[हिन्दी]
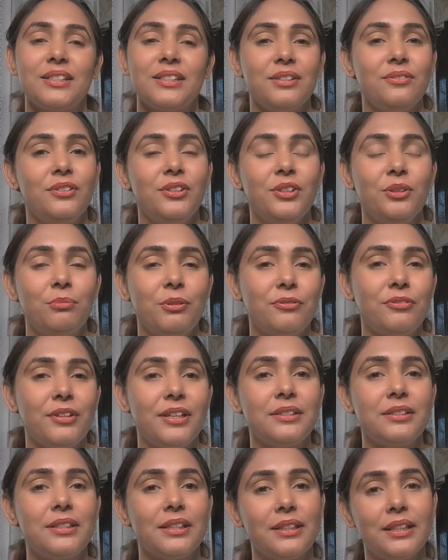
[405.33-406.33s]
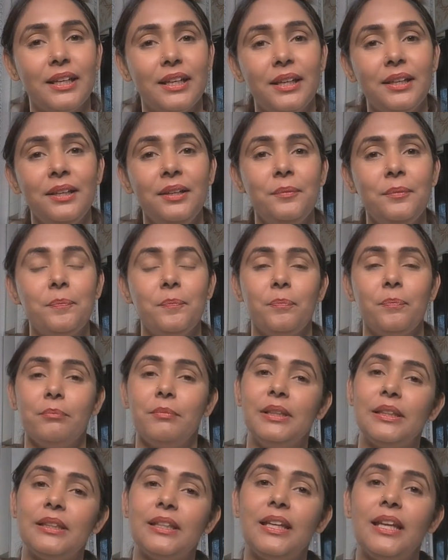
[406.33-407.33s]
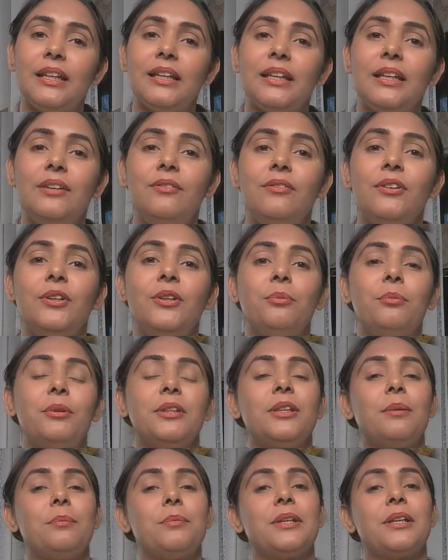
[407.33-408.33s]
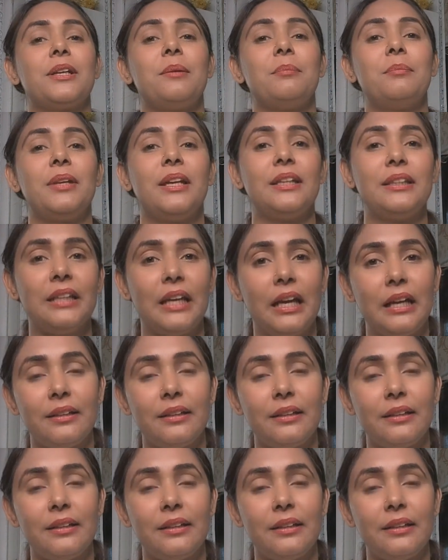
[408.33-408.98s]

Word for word: की वीडियो में फ्रेंड्स इतना ही मिलते हैं एक नई वीडियो में तब तक अपना ध्यान